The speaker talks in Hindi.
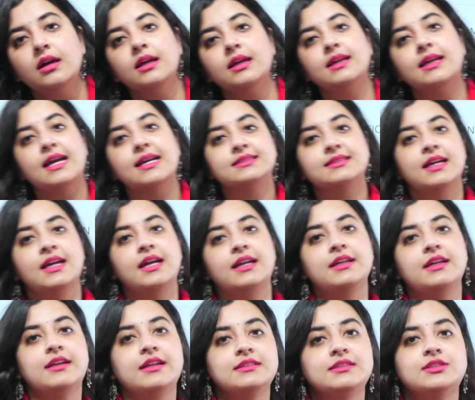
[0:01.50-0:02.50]
कैसे हैं
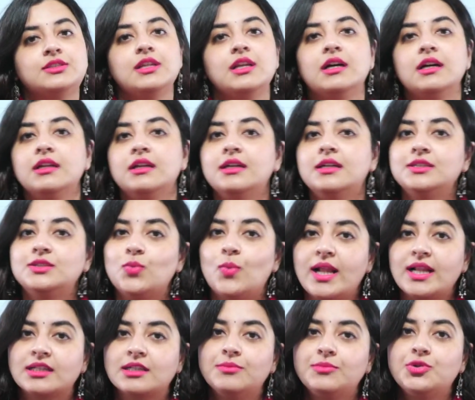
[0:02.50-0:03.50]
डियरेस्ट लर्नर्स
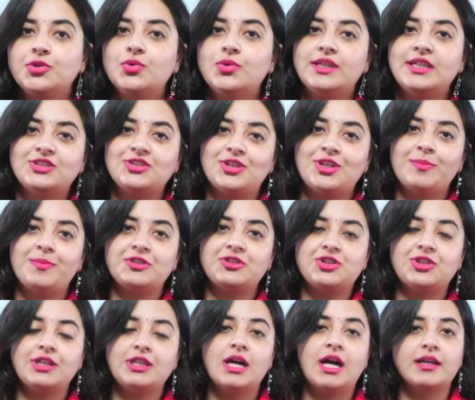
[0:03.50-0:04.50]
वेलकम टू टी जी टी पी जी
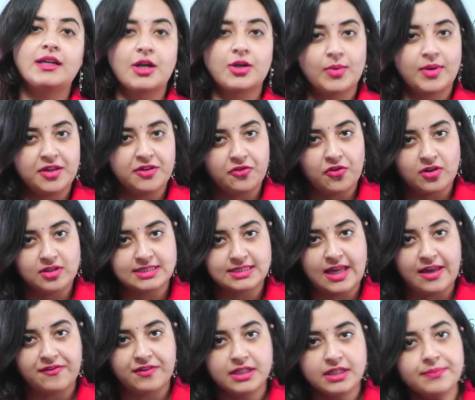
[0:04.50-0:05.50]
टी अडा ट्वेंटी फोर
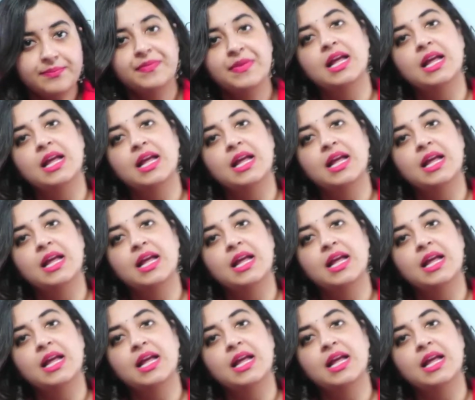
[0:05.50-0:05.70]
सेवन